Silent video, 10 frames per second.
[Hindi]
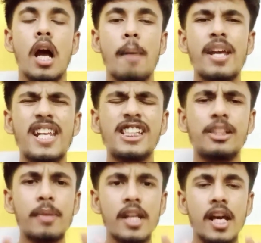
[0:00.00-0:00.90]
अब यार
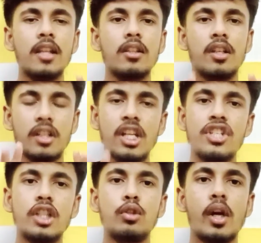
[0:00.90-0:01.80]
इसमें यार
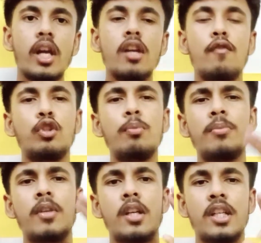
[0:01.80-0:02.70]
डिलीशन तो है वो तुम
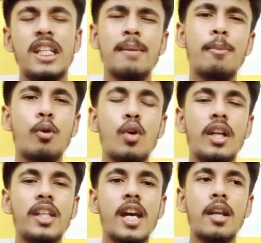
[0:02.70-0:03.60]
तो ये मैं बोलूंगा
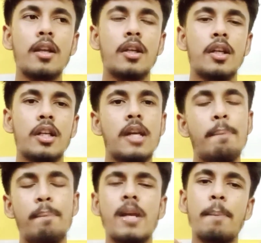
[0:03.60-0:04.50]
कि यार ये
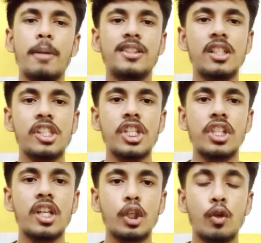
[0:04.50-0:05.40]
मेरा पर्सनल
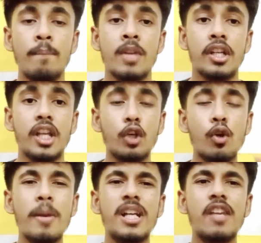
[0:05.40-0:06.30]
सजेशन है देखो
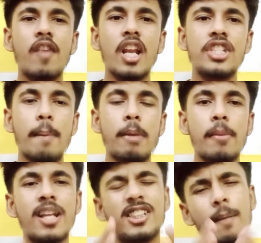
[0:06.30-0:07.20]
ट्रिग्नोमेट्री वाले चैप्टर
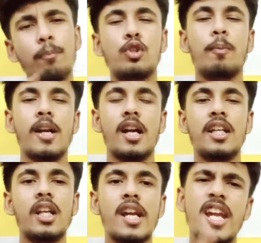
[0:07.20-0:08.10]
में ना सब कुछ पढ़ना
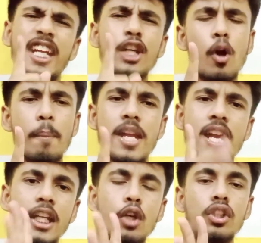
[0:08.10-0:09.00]
ठीक है ना एक ही टॉप
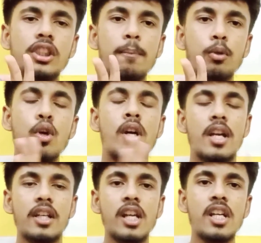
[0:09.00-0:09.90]
एक ही कॉन्सेप्ट को
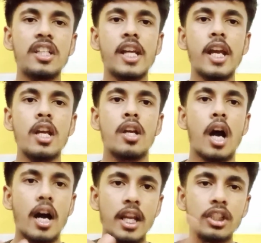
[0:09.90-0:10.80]
डिलीट किया है
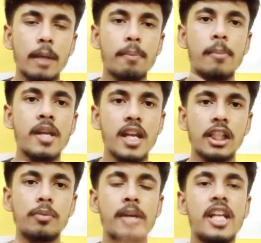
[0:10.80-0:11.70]
हर एक चैप्टर में एक
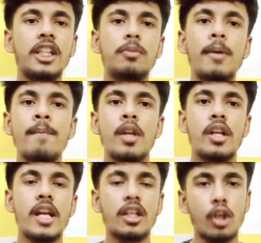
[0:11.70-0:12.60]
इसमें एक इसमें
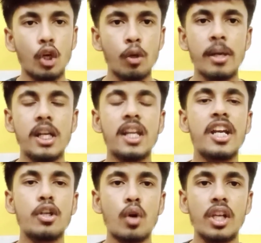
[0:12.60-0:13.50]
एक ट्रिग्नोमेट्री के
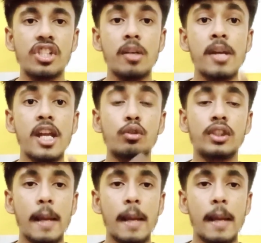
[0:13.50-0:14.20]
इंट्रोडक्शन में एक उसके